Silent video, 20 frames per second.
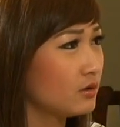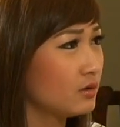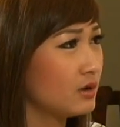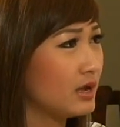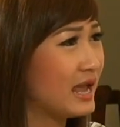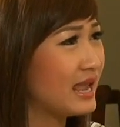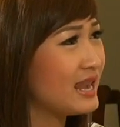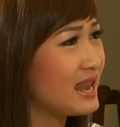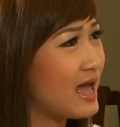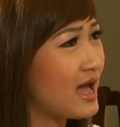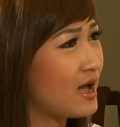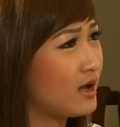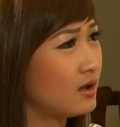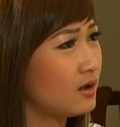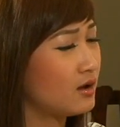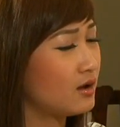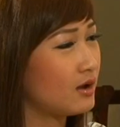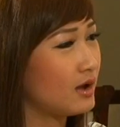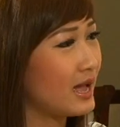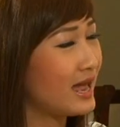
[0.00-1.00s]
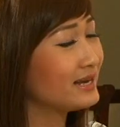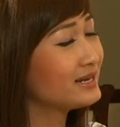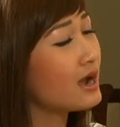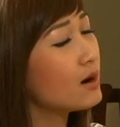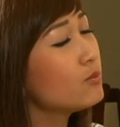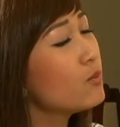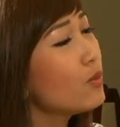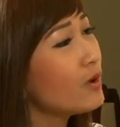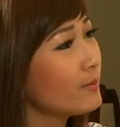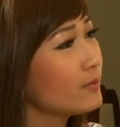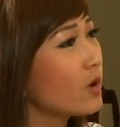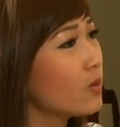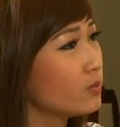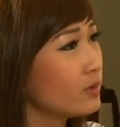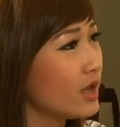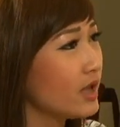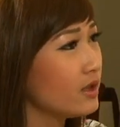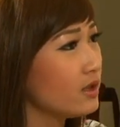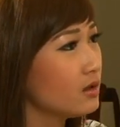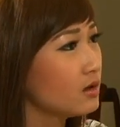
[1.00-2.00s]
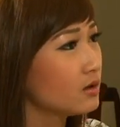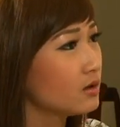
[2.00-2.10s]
Hay là anh không muốn em cùng đi